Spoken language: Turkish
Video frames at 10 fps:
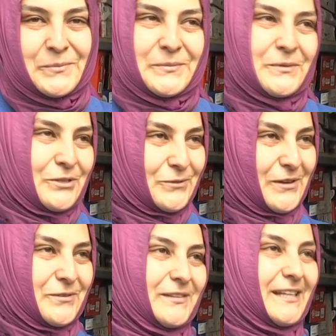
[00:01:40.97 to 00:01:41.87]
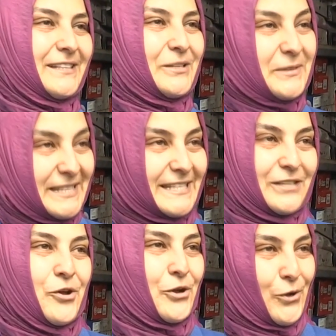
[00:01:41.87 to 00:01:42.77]
Baba lütfen falan derim. İki
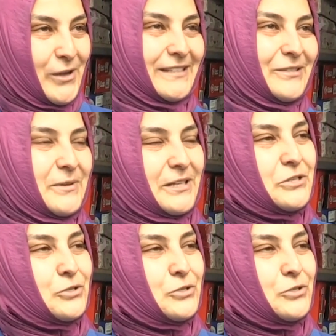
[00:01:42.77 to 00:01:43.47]
sene öyle oyaladı beni.